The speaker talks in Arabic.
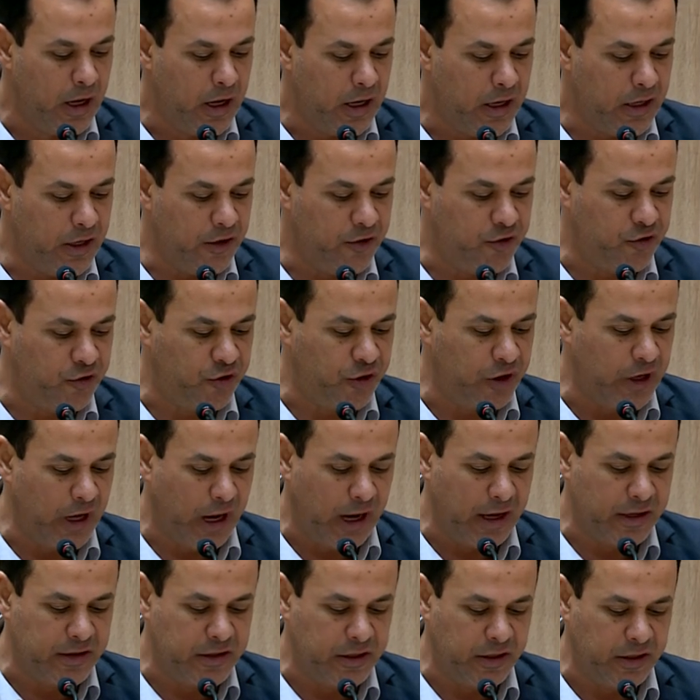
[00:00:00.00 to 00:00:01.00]

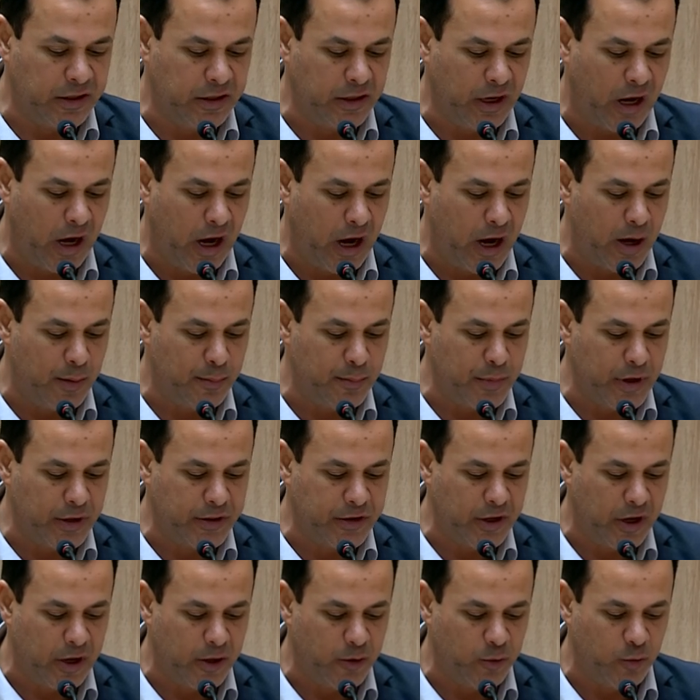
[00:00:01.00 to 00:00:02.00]
للشيعة
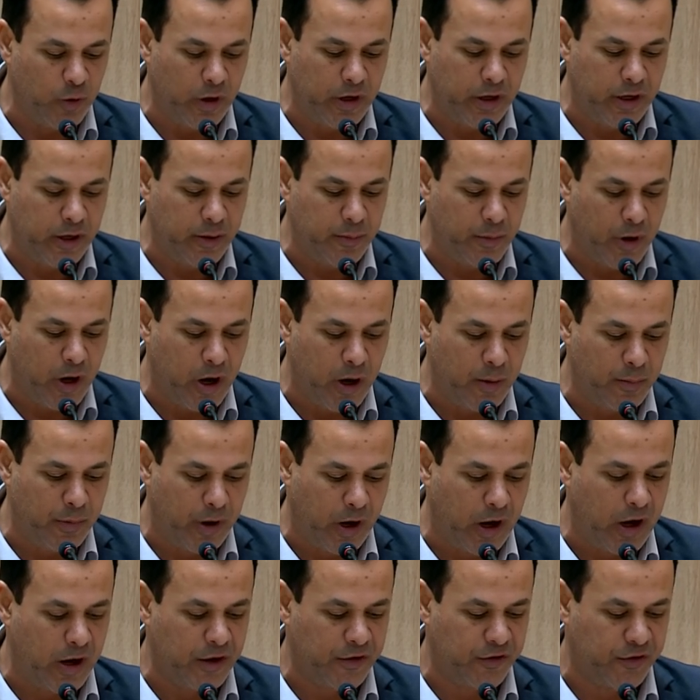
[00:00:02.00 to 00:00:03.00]
عامة والإمام
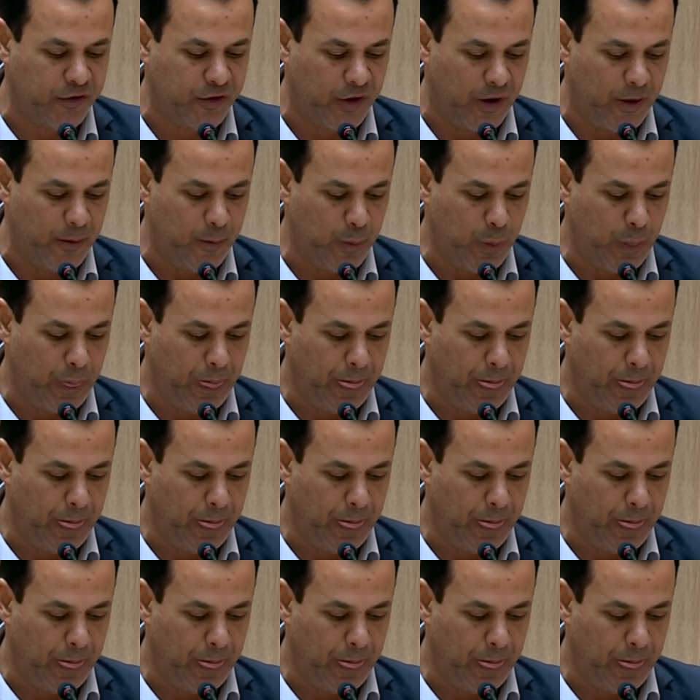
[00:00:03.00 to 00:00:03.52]
خاصة